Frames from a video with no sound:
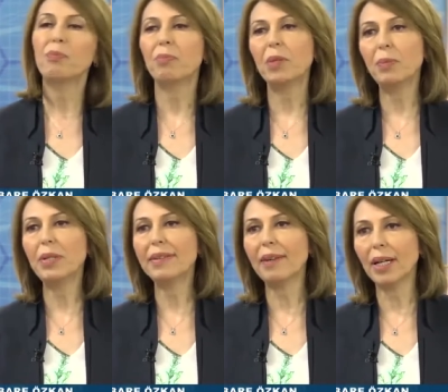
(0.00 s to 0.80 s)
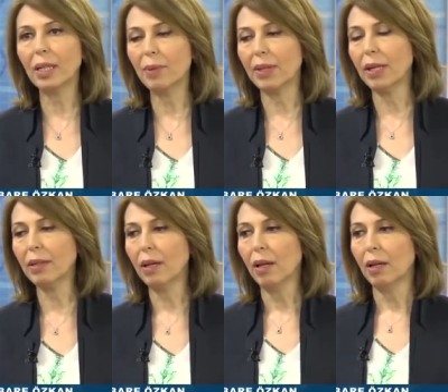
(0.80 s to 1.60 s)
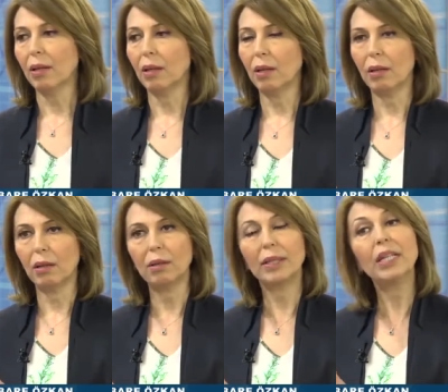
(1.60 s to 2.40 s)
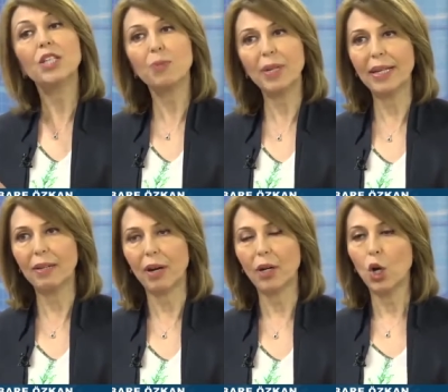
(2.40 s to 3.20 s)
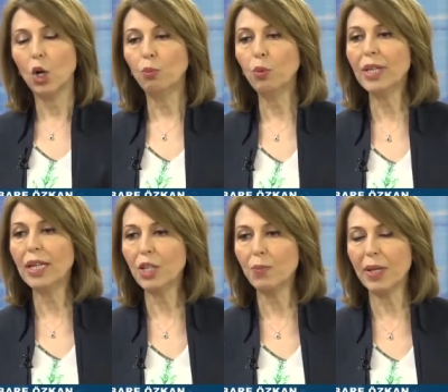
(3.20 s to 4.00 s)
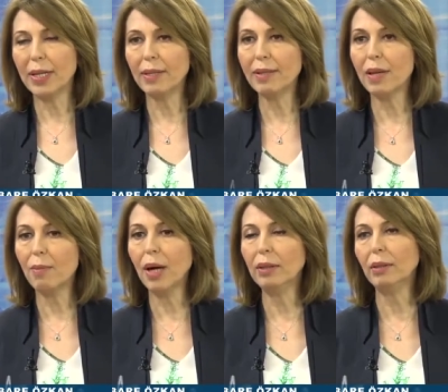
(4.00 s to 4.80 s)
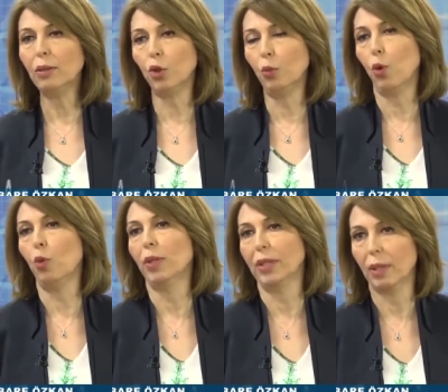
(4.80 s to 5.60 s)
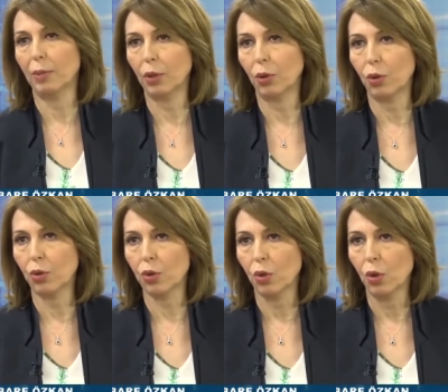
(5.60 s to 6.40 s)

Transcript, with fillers: birbirini takip eden e, gelişmeleri var. Bu gelişmelerin zamanında olup olmadığına bakıyoruz.